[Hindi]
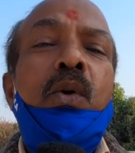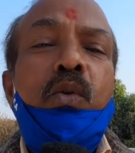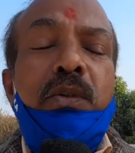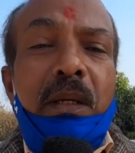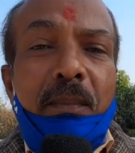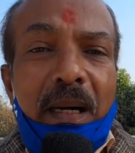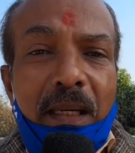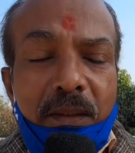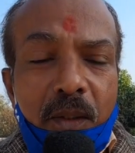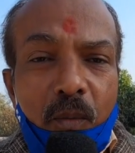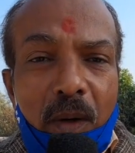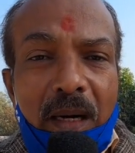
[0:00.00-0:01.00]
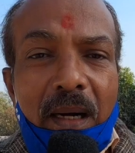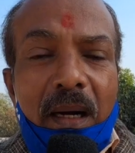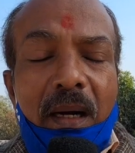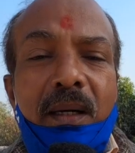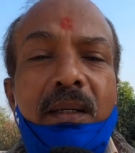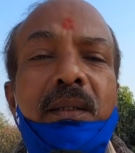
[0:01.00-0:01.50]
उसके बाद
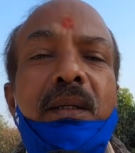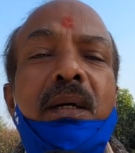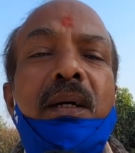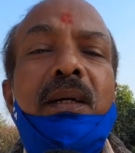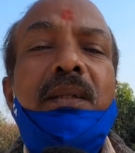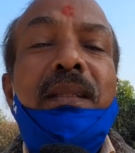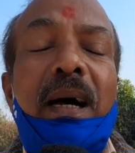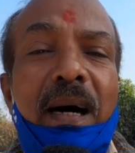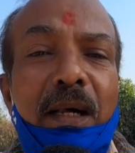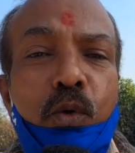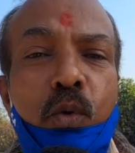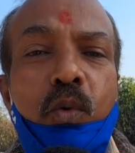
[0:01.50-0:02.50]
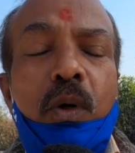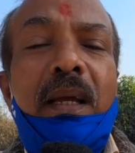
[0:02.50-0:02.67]
वहाँ थारू